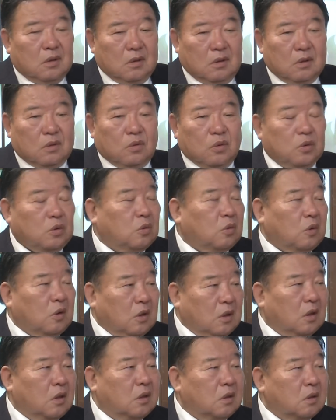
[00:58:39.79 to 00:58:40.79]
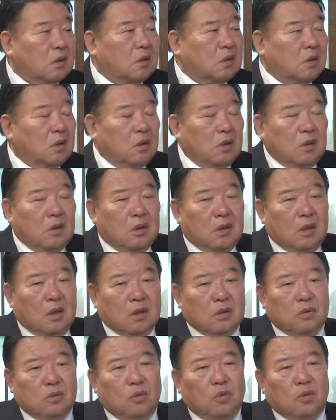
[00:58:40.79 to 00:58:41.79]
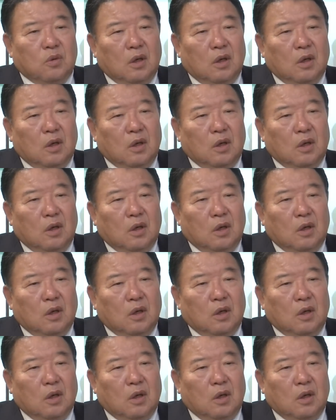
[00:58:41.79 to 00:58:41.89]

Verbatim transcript: えというようなね、ええ、あの